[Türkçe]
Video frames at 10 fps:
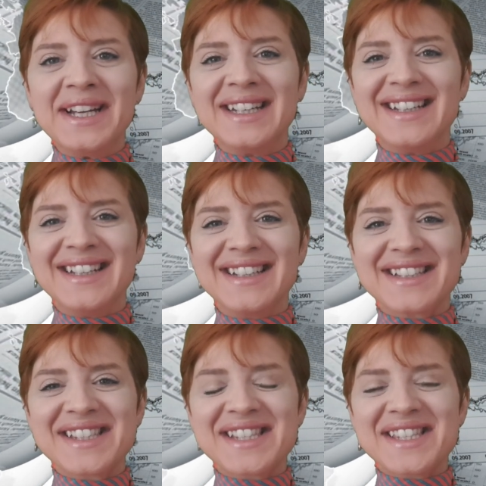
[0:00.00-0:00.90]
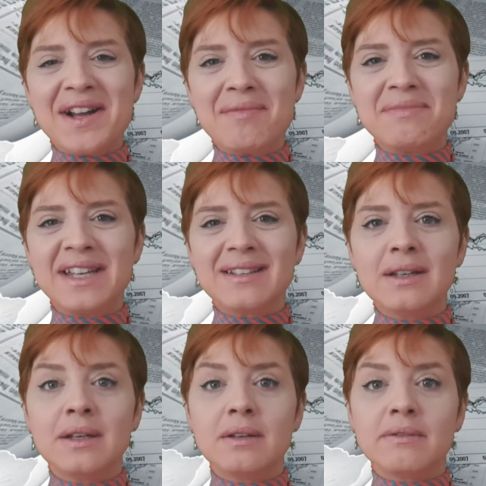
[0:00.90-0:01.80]
Ee, İslam
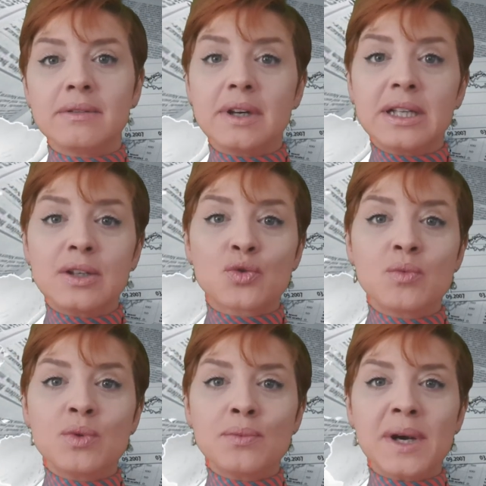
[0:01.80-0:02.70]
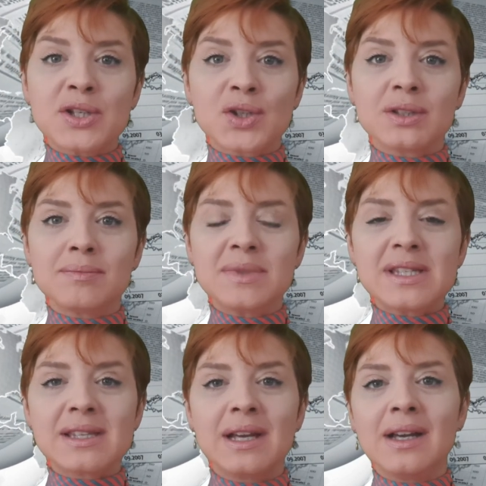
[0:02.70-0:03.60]
Bey valla
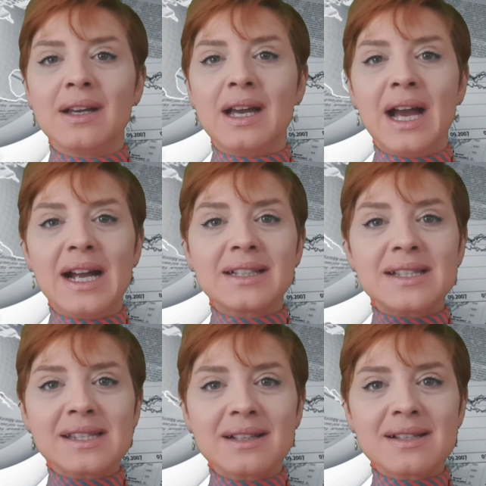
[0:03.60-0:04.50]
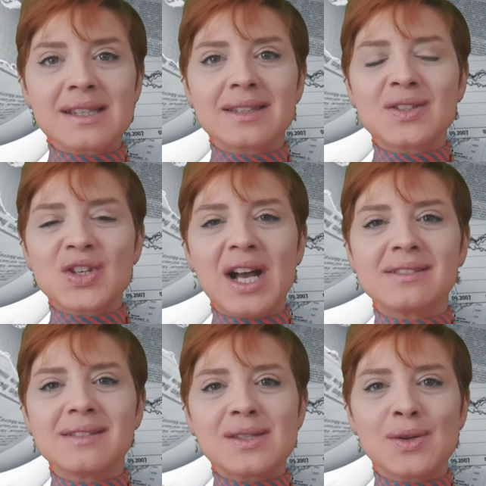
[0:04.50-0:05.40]
Cumhurbaşkanımız e, herkesin
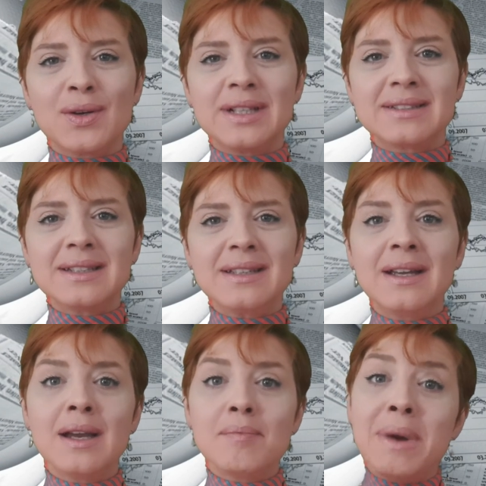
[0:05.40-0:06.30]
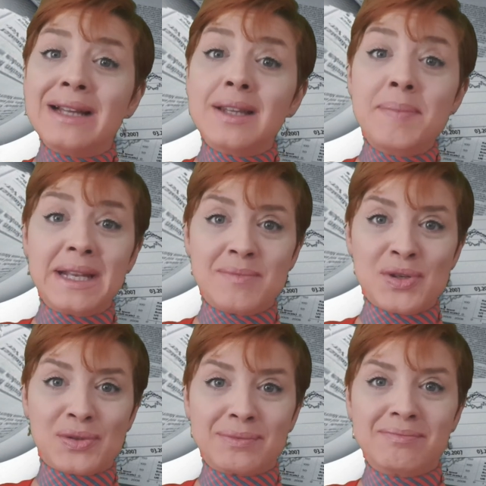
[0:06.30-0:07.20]
kazanacağını söyledi. Ben de
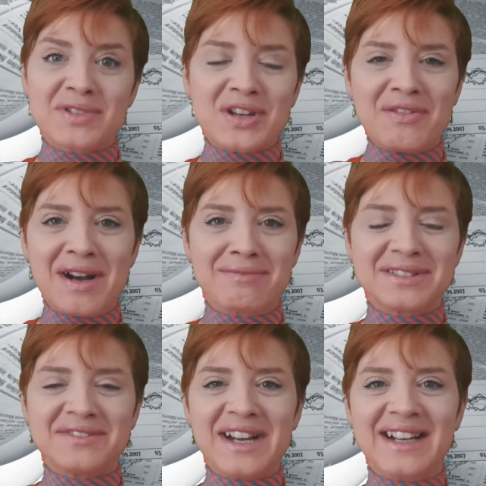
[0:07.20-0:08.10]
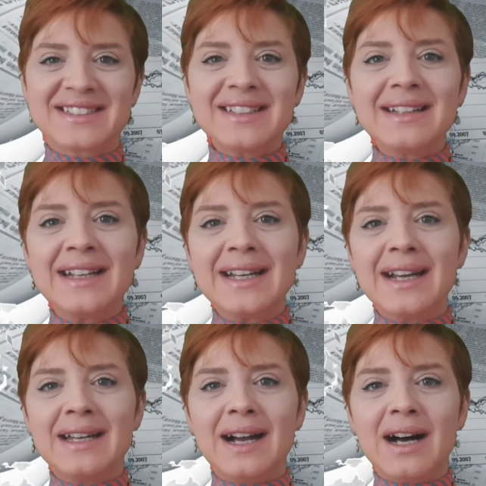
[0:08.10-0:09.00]
bilmiyorum cevabını verdi.
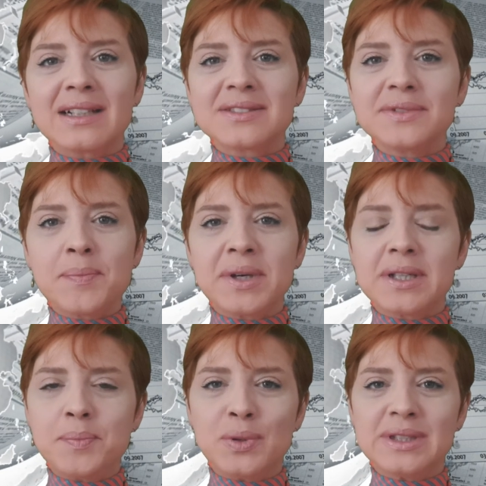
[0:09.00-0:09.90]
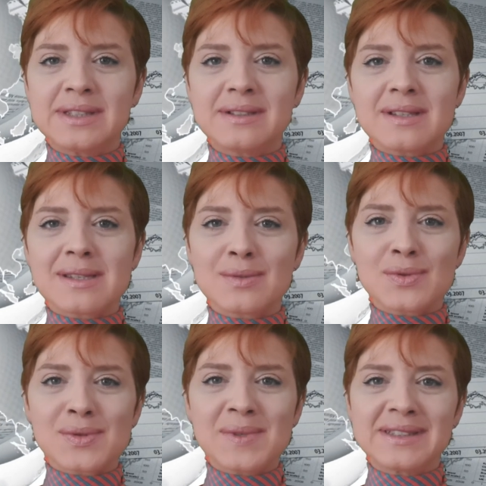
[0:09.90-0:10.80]
E, altın ve para politikası
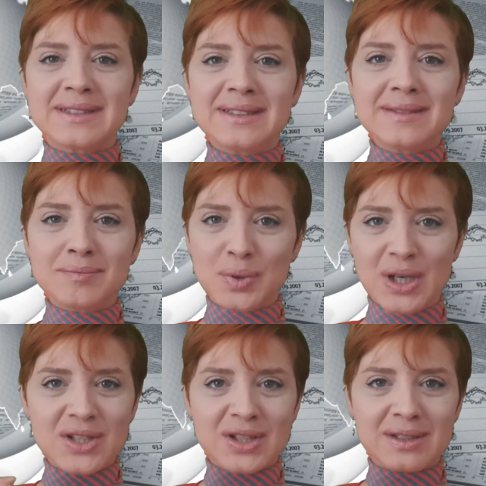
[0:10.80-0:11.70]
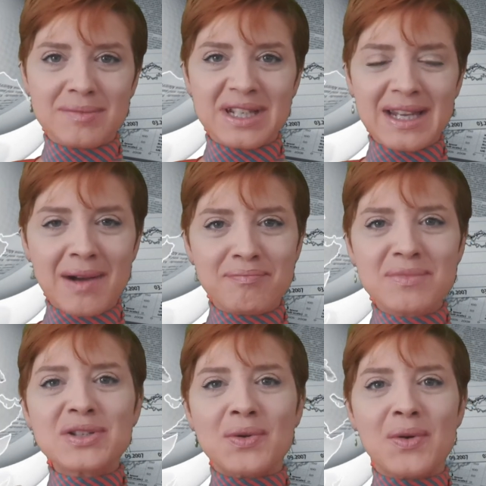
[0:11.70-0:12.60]
uzmanının bu açıklamayı
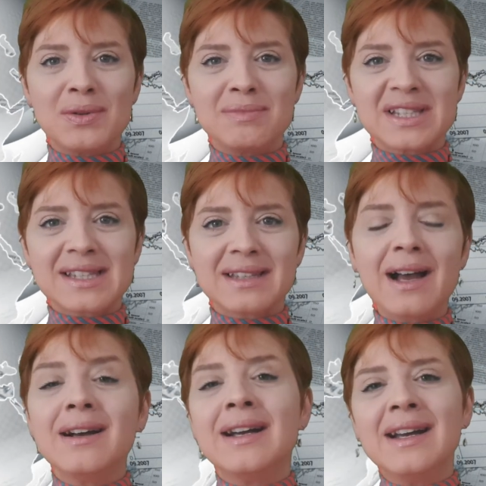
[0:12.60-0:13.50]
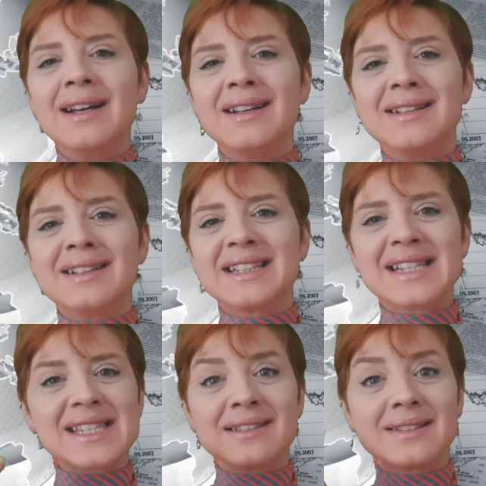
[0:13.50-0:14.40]
yapmış olması da e,
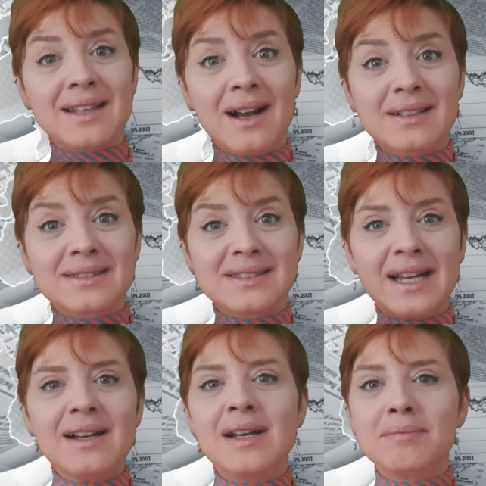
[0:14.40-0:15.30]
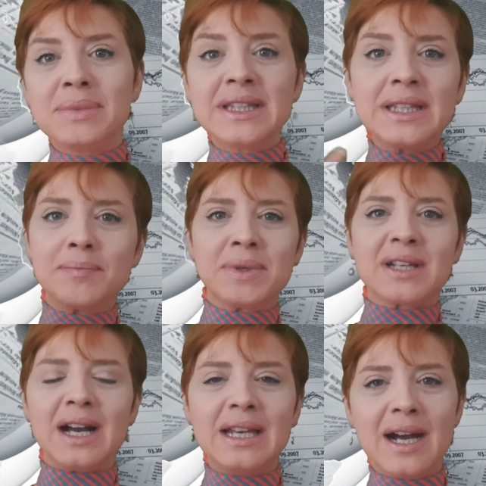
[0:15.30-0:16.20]
insanın aklına bindik
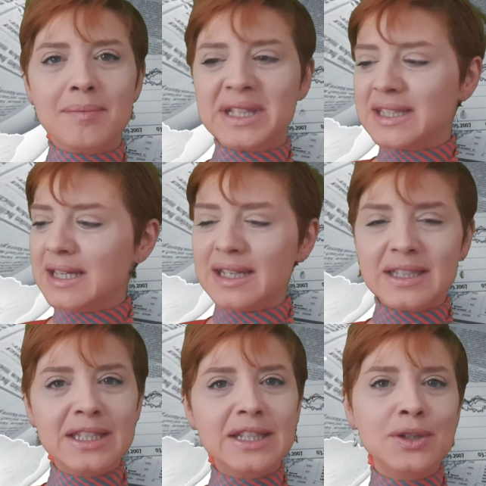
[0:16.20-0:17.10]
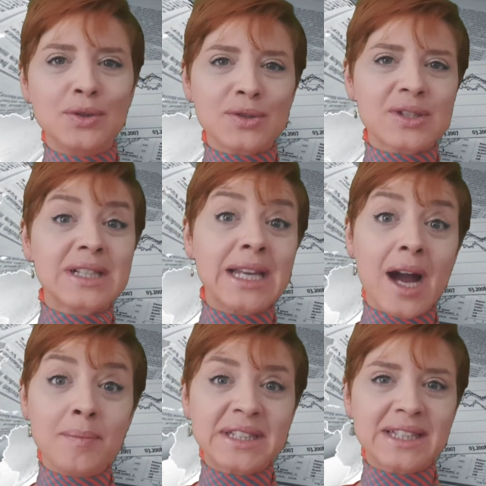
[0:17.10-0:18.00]
bir alamete gidiyoruz
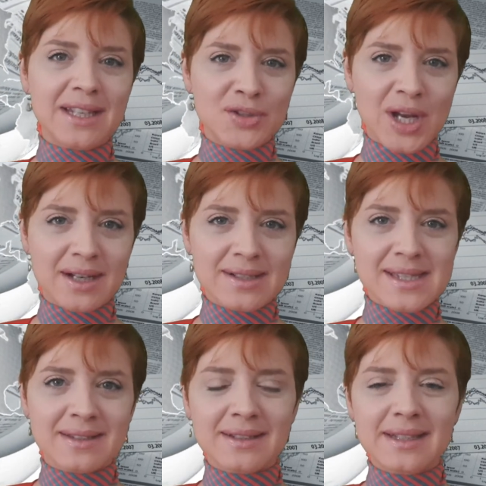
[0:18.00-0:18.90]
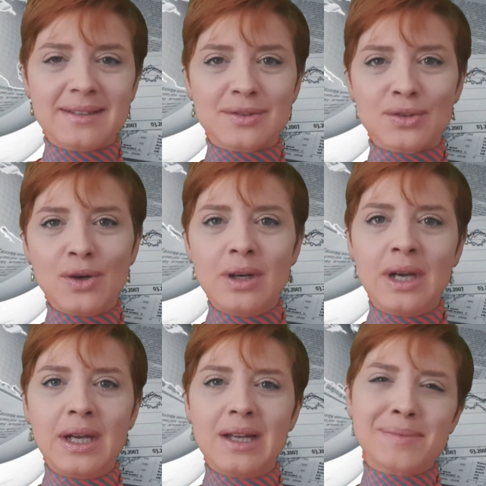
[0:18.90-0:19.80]
kıyamete şarkısını getiriyor.
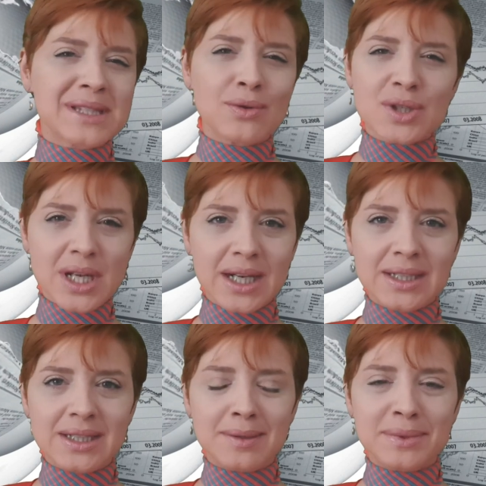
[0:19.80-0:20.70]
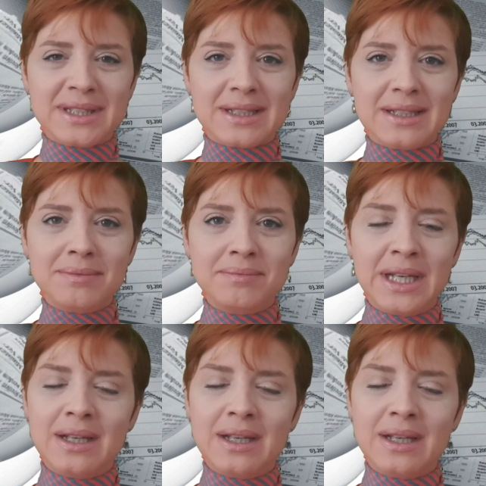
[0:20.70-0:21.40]
Biz de o şarkıyla bitirelim.